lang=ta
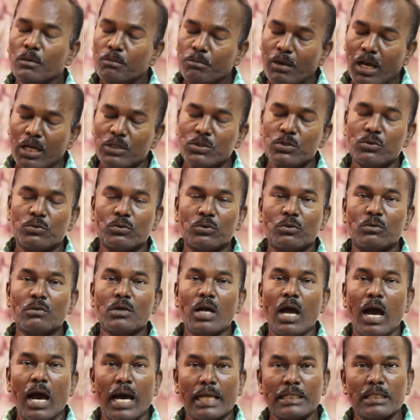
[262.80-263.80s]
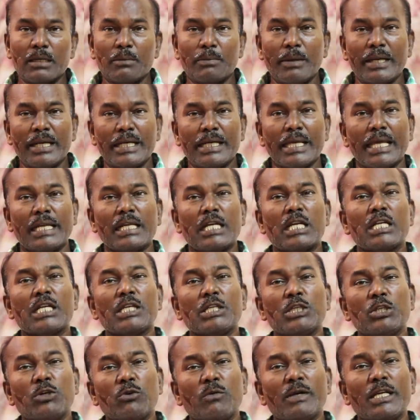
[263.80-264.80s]
பாஞ்சிடும் அதன் பிறகு என்னென்னா
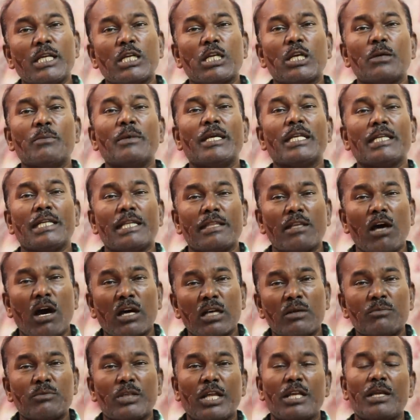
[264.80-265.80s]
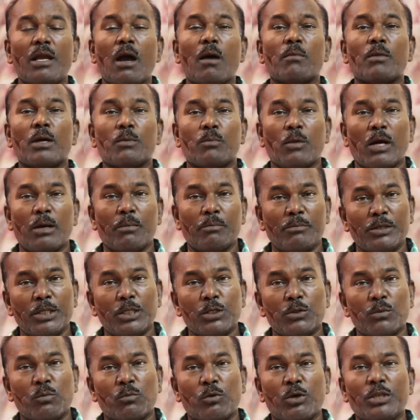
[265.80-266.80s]
இருவருக்குமே நிதானம் தெரியாமல் ப
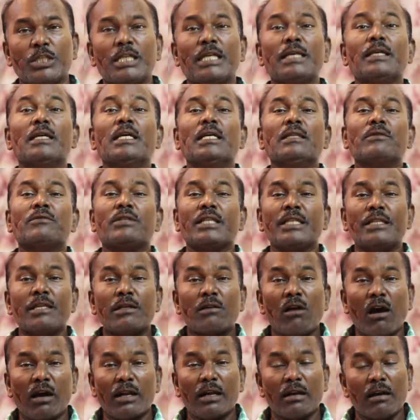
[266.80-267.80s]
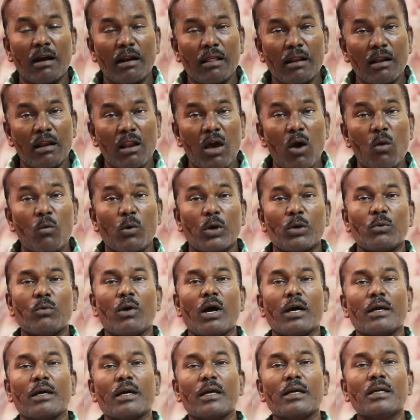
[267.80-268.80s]
மீண்டும் போய் திதி காலங்களெல்லாம்
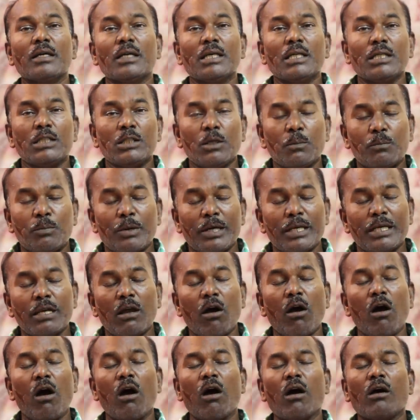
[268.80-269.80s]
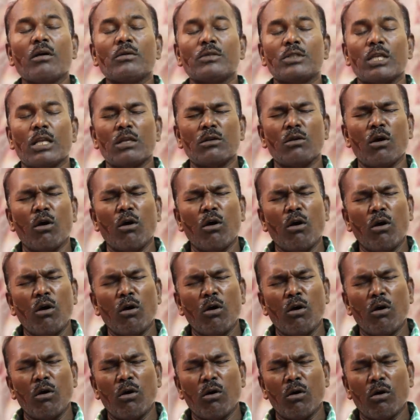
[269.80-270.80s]
வருவாங்க இப்படியா
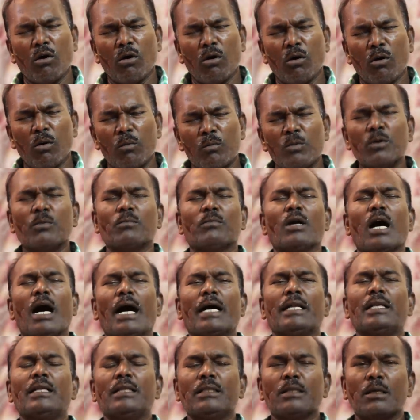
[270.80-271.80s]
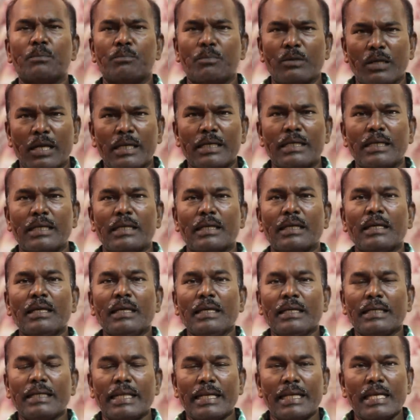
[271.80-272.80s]
எல்லாமும் அறிந்த பிறகு
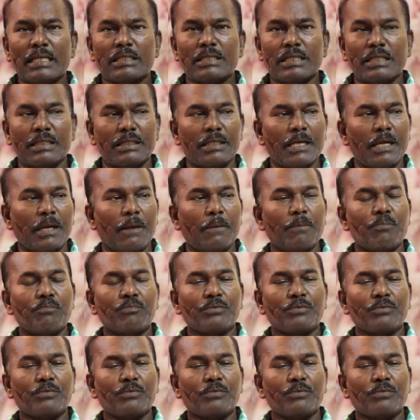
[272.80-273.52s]
என்ன செய்தேன்